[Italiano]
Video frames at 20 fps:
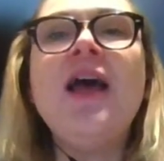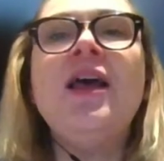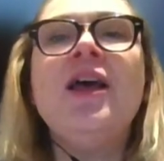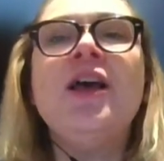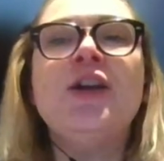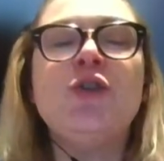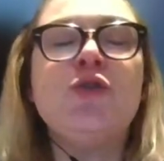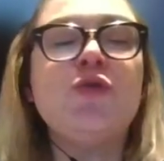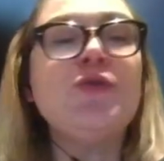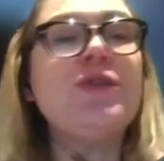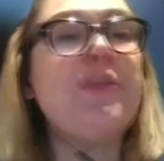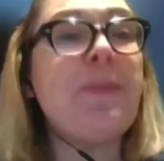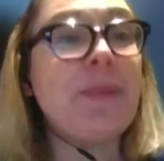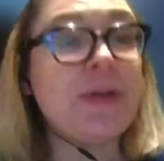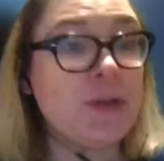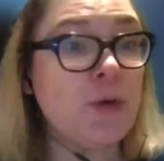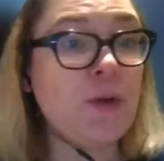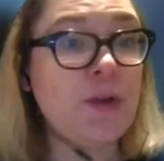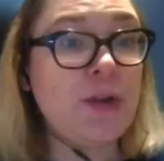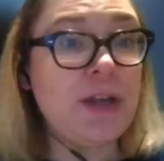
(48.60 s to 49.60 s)

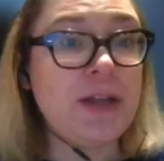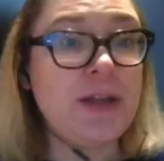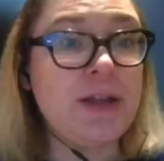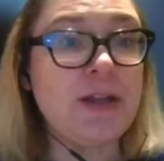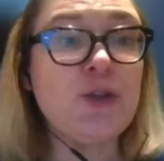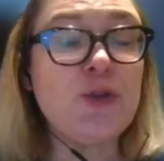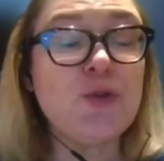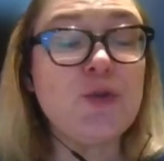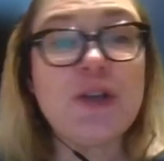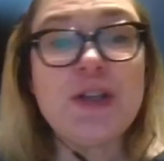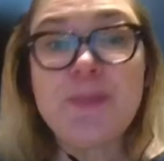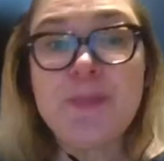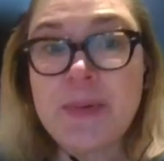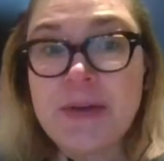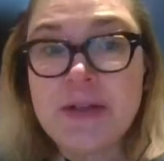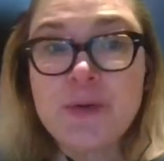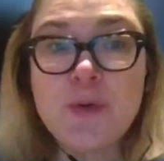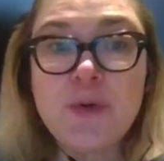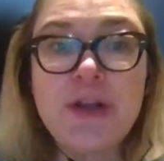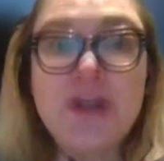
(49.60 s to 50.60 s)
Giuseppe Scoditti.
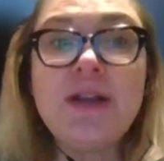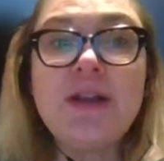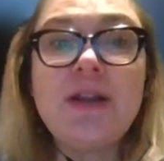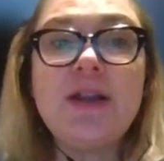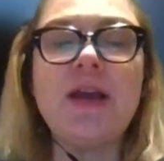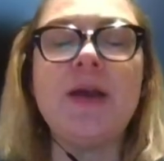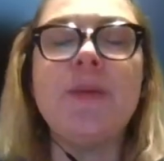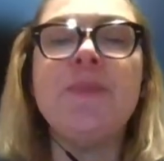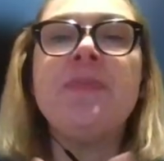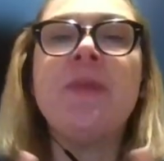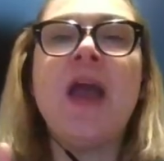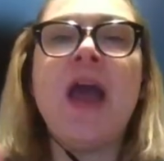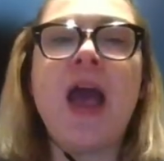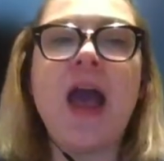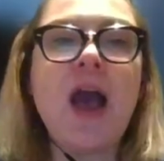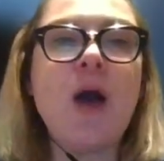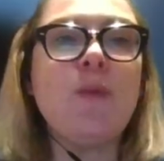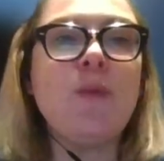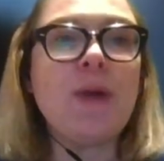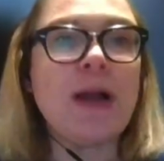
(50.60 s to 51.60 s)
Giuseppe Scoditti
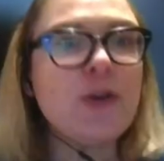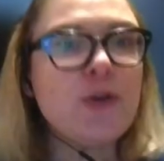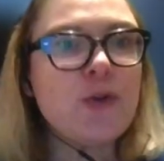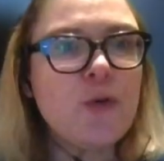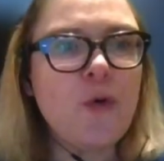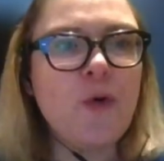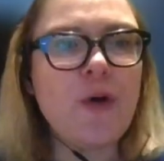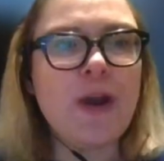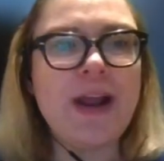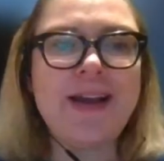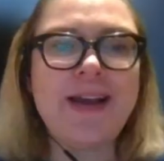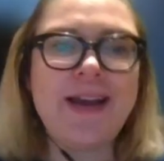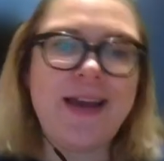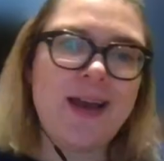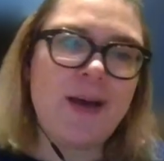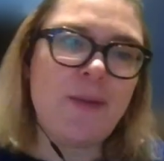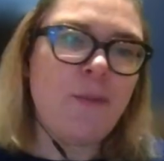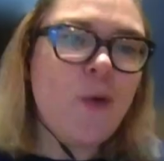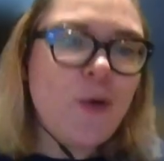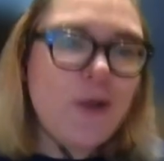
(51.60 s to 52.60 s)
è un attore
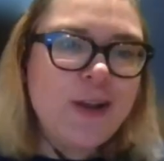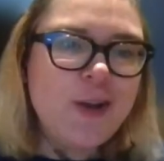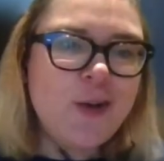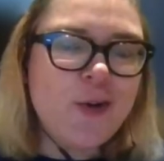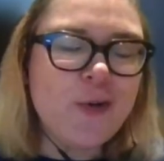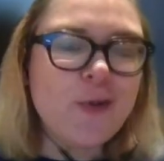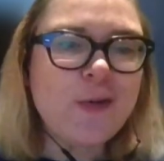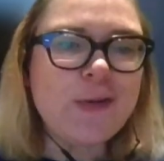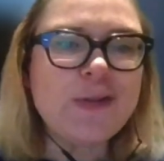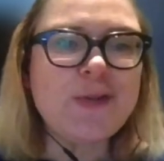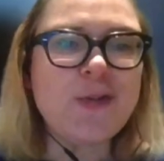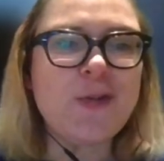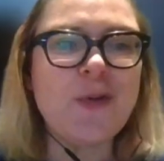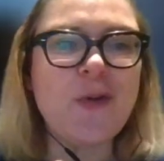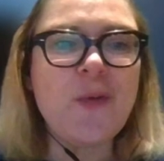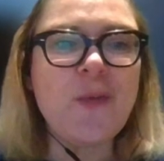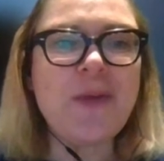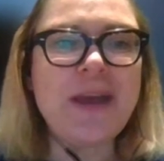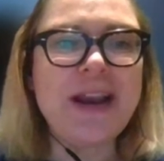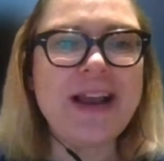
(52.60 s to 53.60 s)
che molti
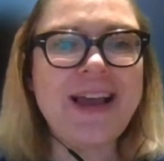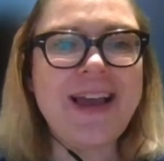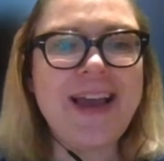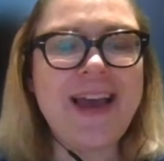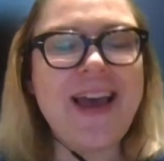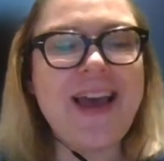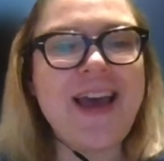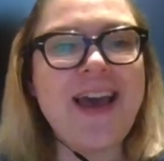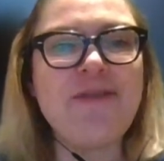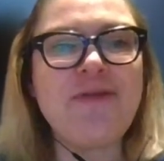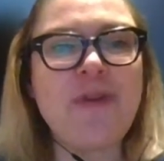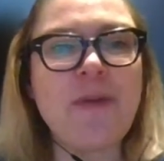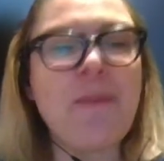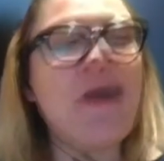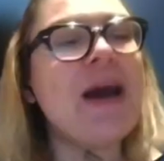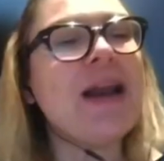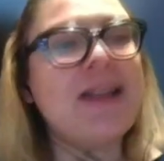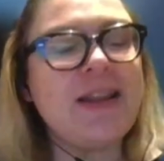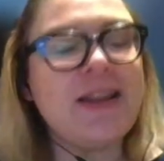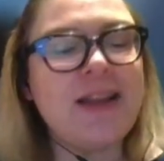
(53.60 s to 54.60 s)
conoscono perché fa
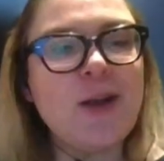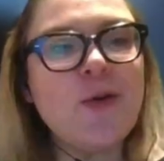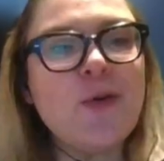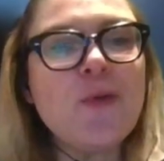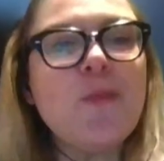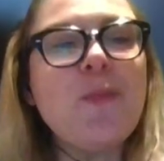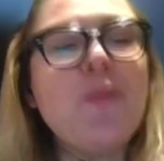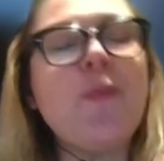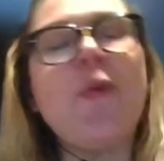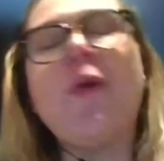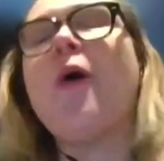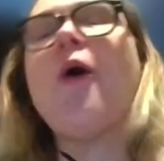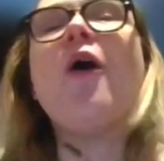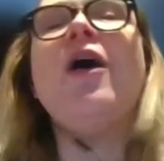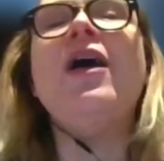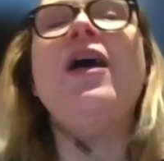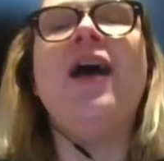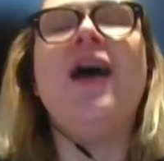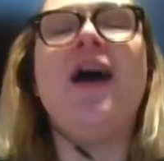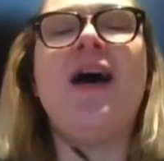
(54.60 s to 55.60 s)
parte del gruppo
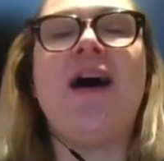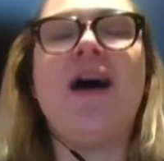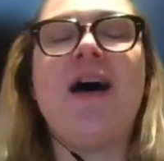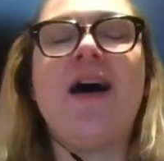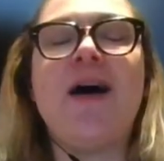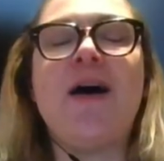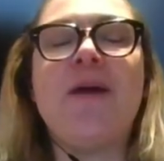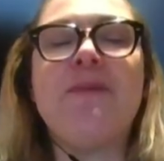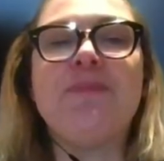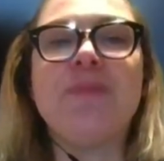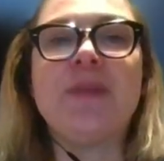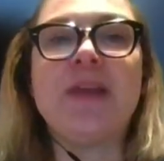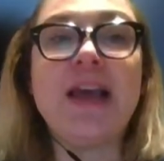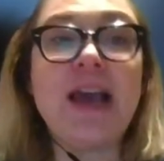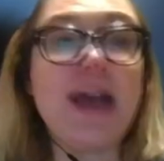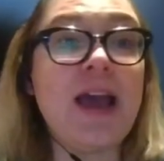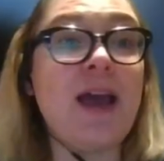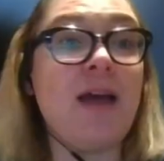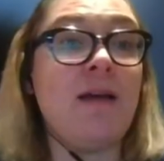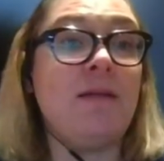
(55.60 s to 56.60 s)
ehm,
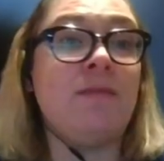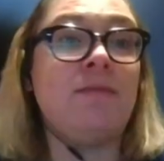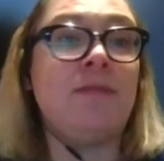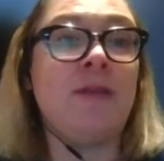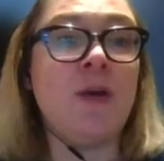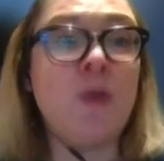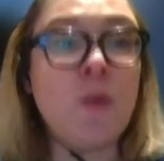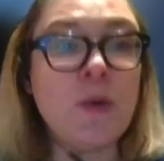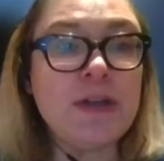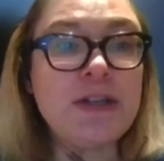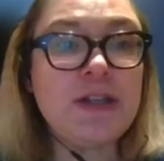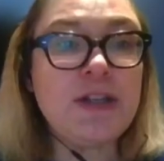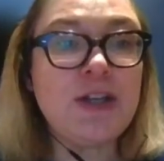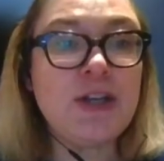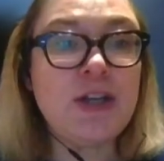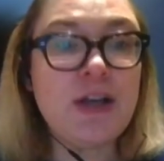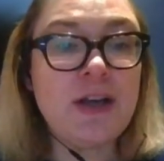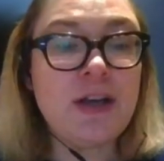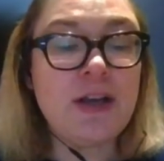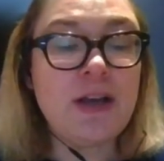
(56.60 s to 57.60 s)
che in
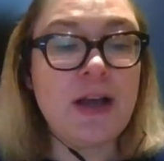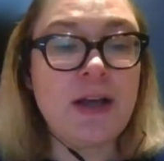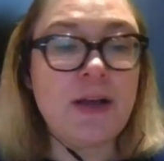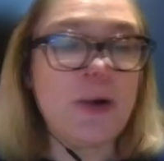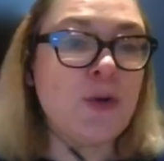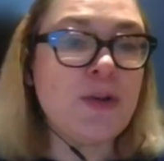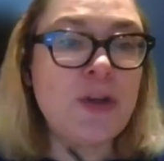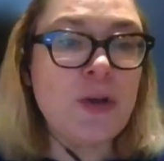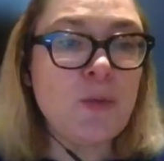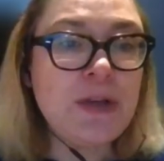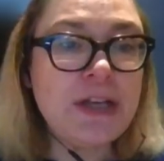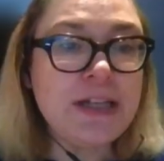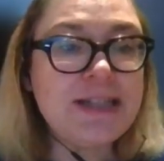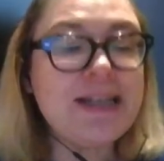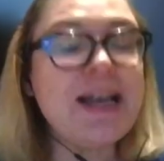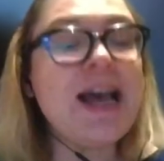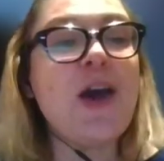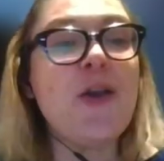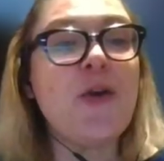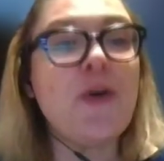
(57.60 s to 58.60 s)
questi eh, contenuti
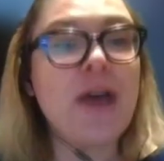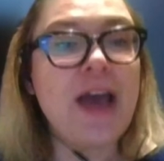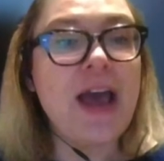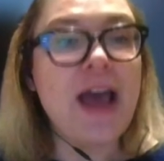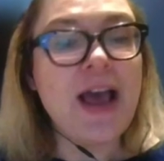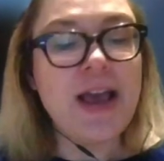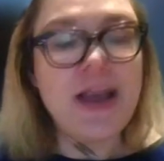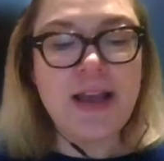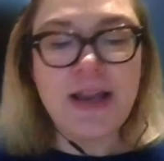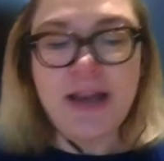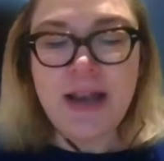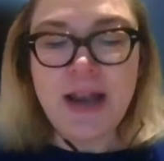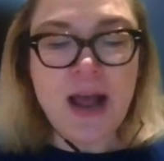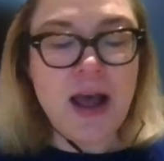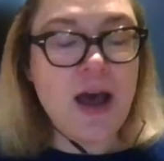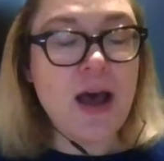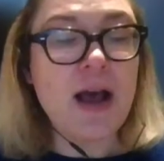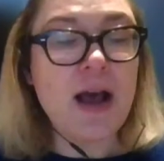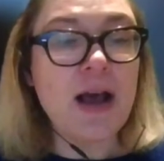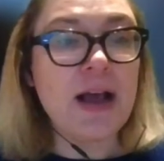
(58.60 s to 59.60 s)
zero che è, in,
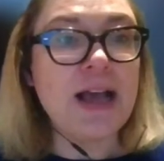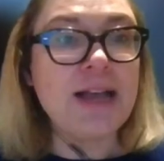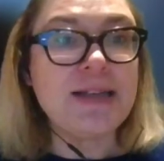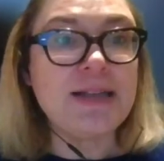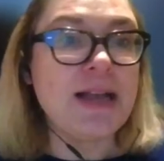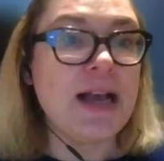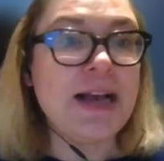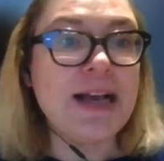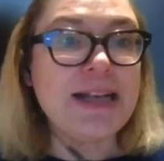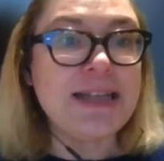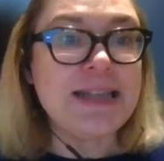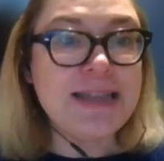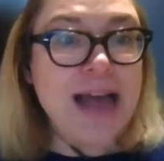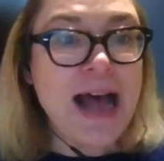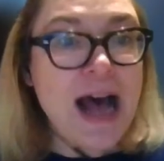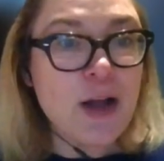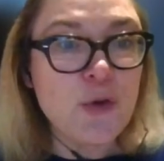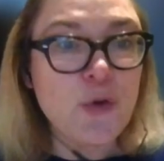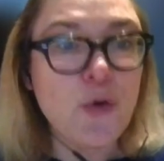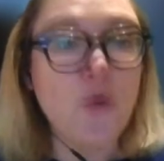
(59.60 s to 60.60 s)
eh, che, che è,
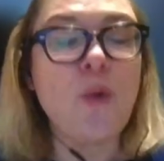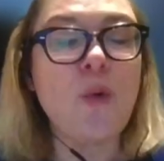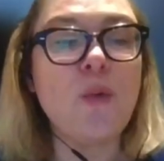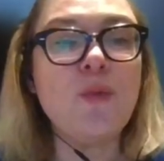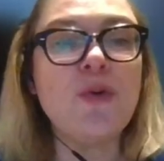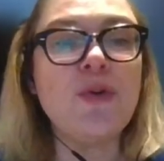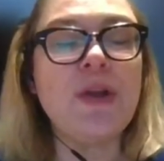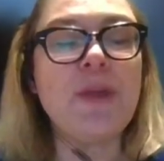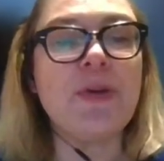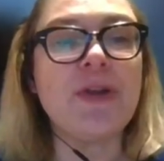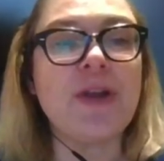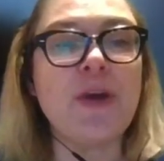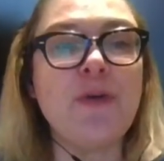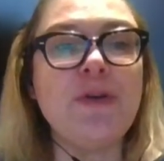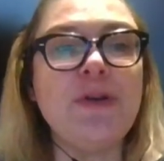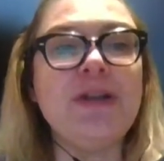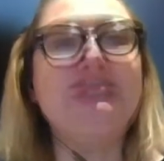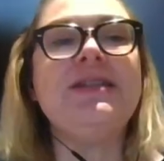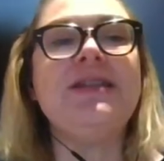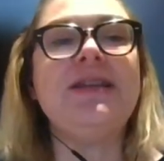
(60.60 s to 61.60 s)
stato uno dei
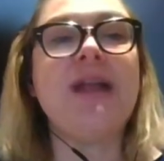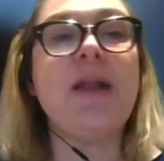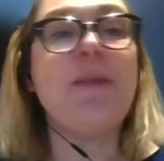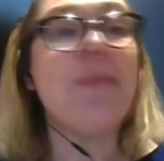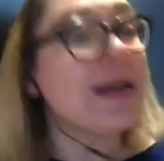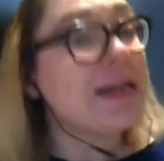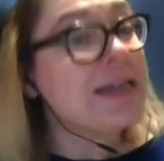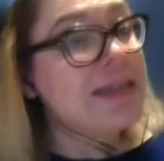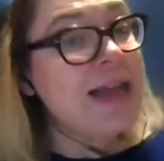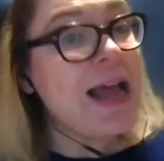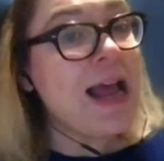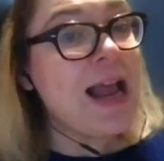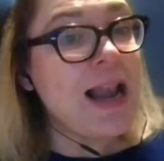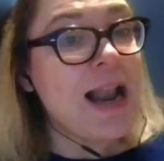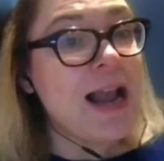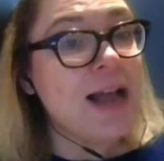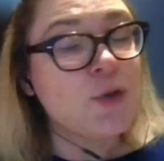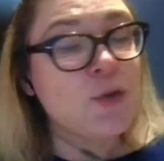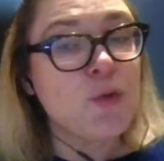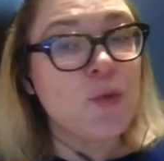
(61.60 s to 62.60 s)
protagonisti del
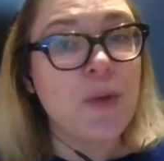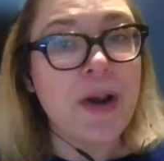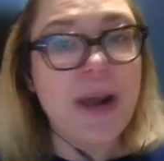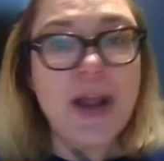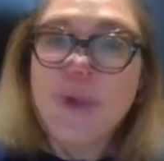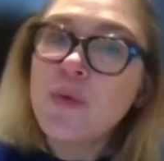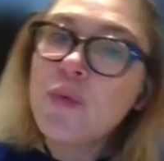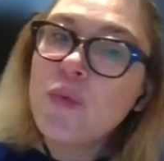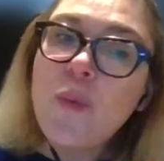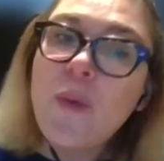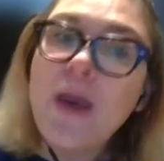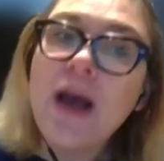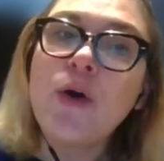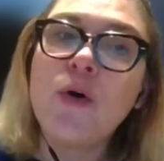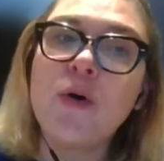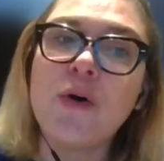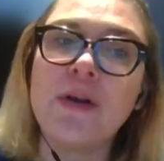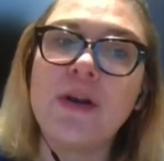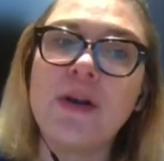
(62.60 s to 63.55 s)
Barstella su Rai 2 con